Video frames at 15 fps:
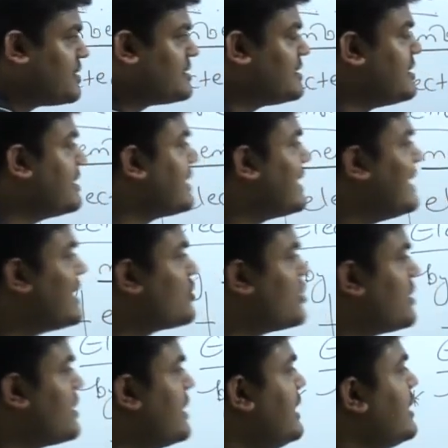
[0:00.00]
प्रेसिडेंट के
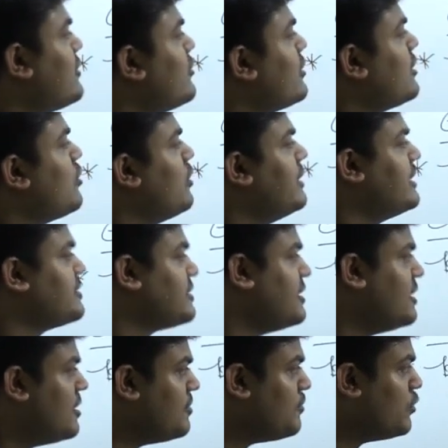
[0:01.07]
इलेक्शन का इलेक्टोरल कॉलेज
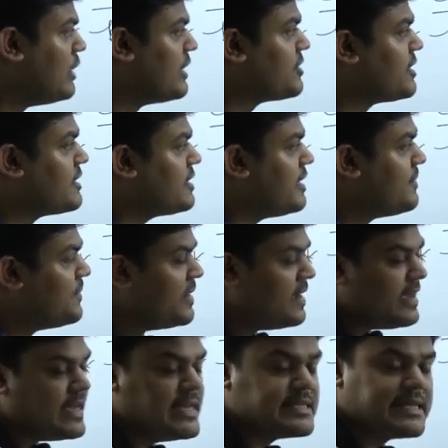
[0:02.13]
बोला जाता
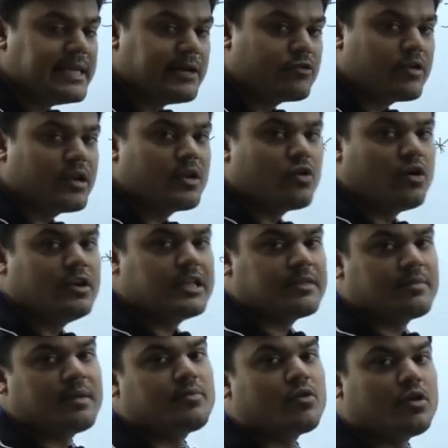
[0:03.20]
है इस इलेक्टोरल
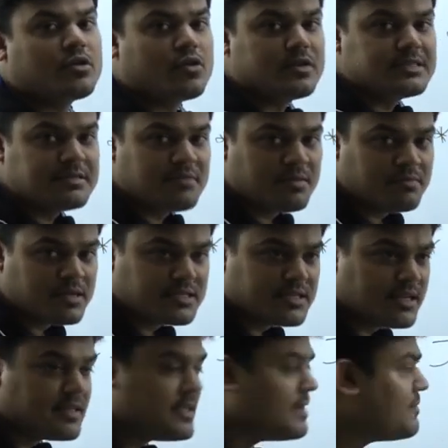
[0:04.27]
कॉलेज में आप कौन कौन से मेंबर्स
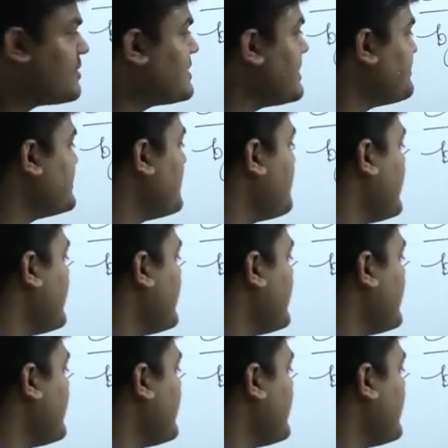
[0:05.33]
आते हैं सबसे